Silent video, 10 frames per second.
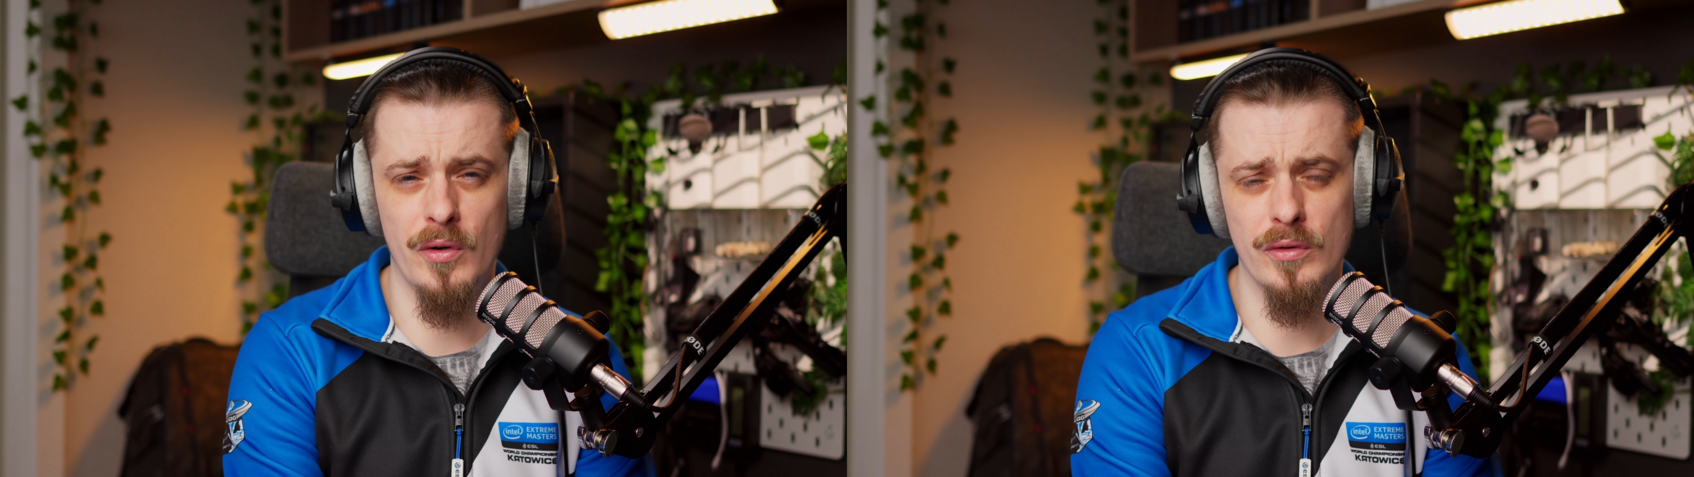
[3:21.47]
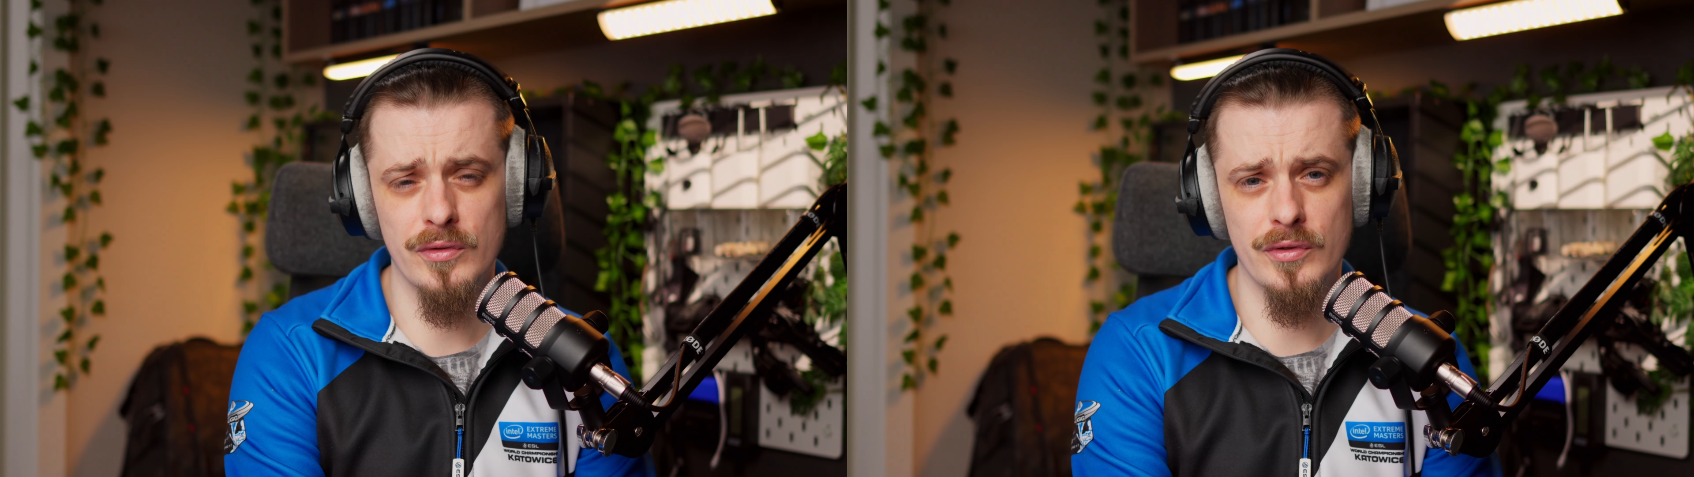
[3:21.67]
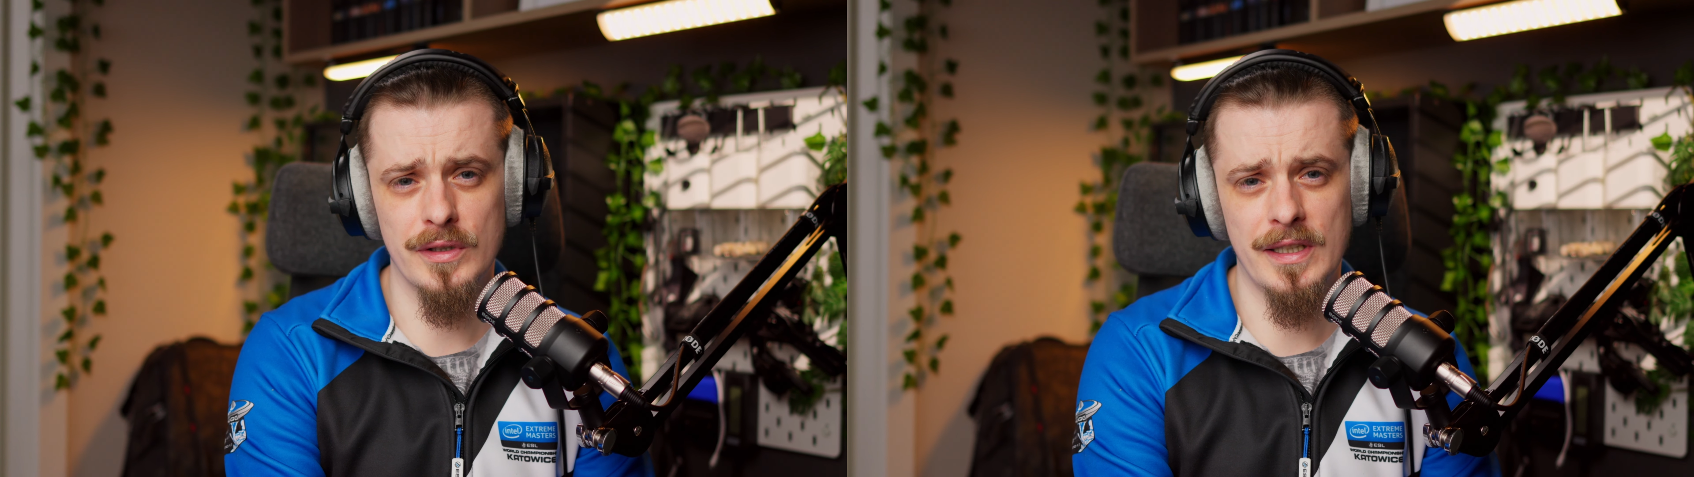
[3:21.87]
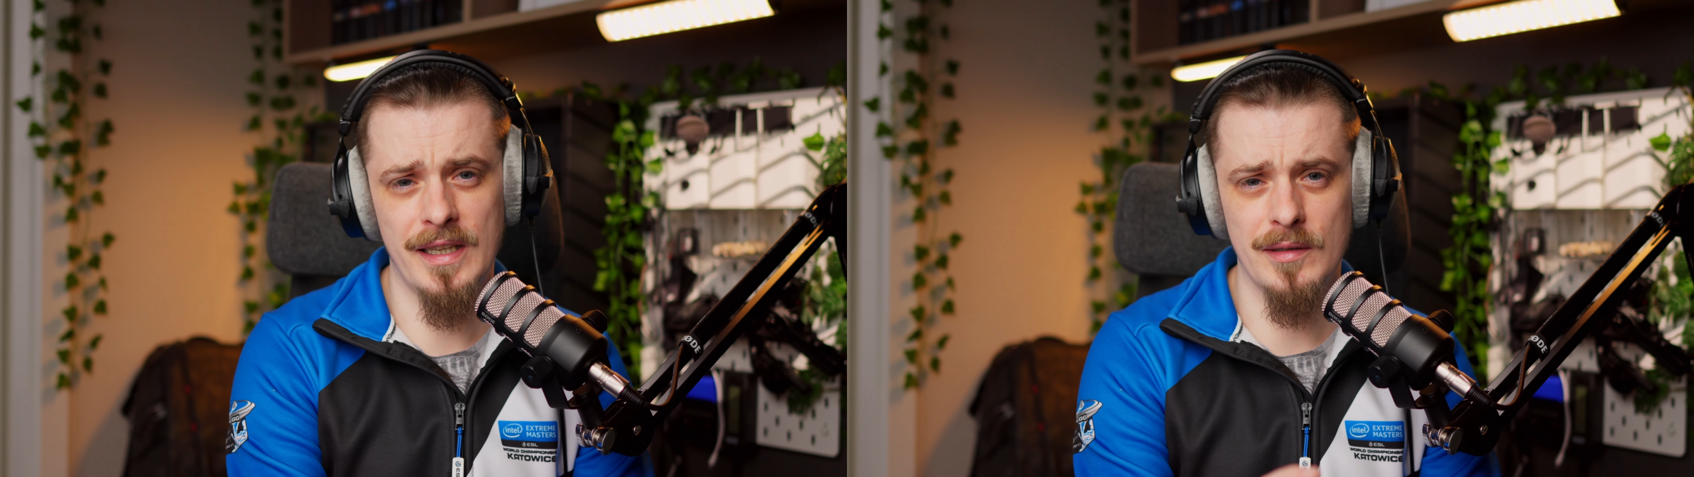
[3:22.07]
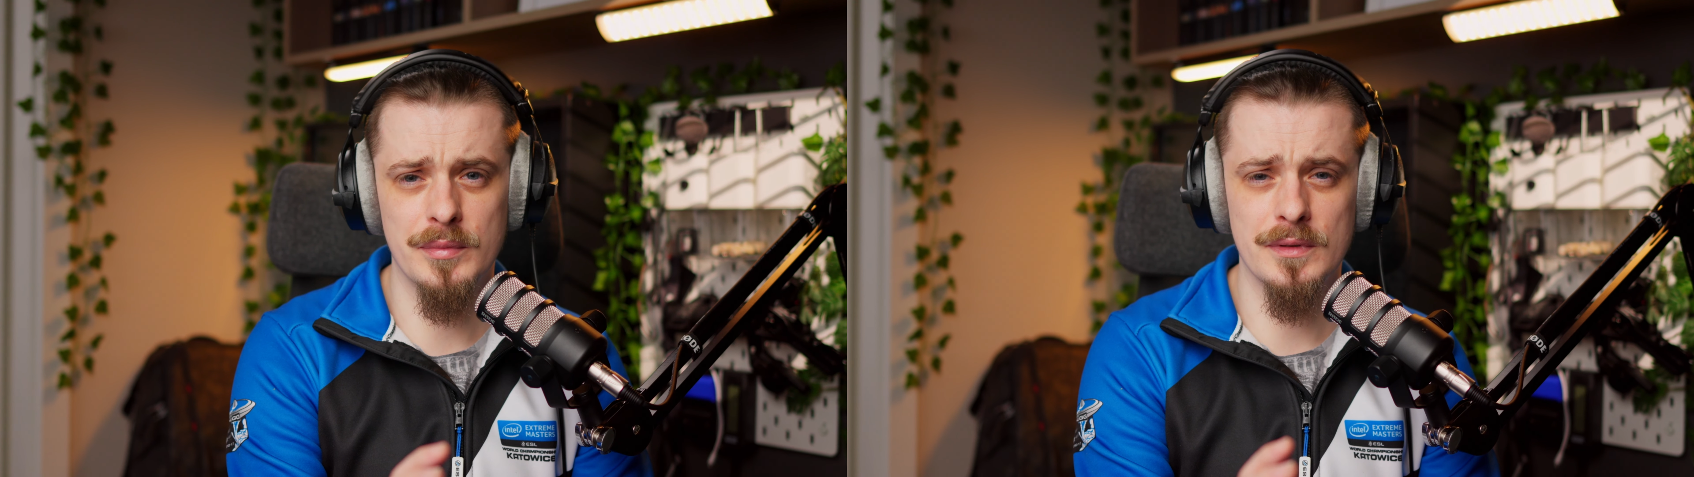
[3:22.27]
ostrzy tak
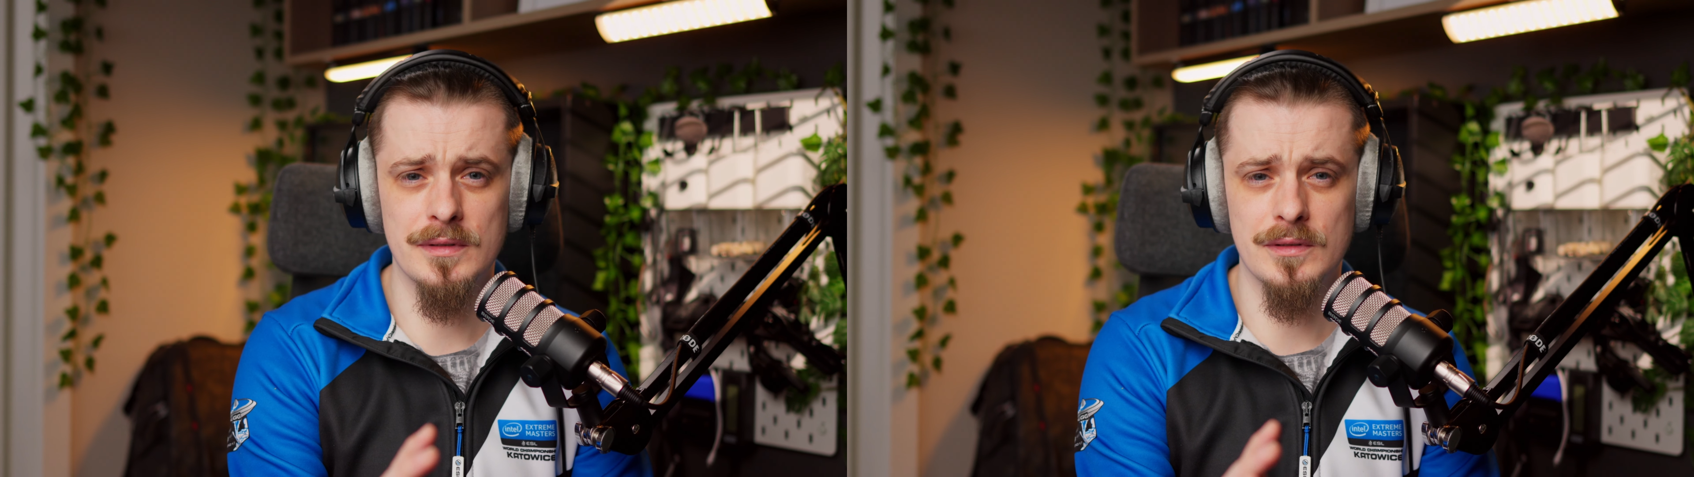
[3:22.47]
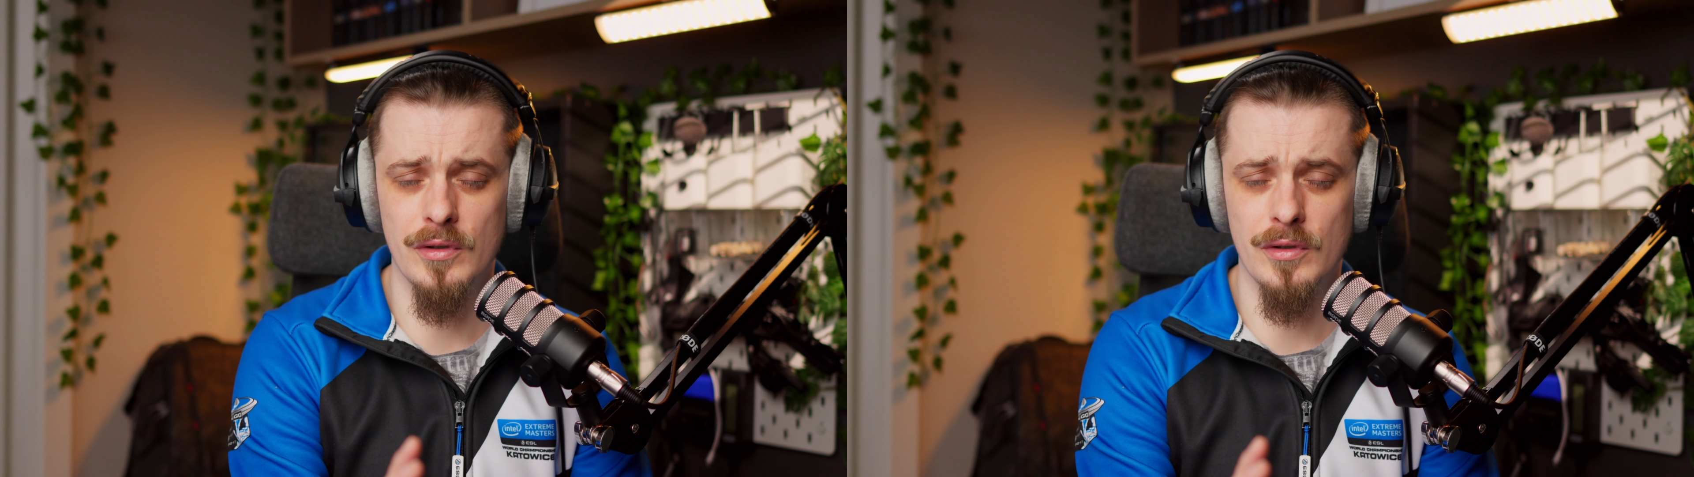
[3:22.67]
jakby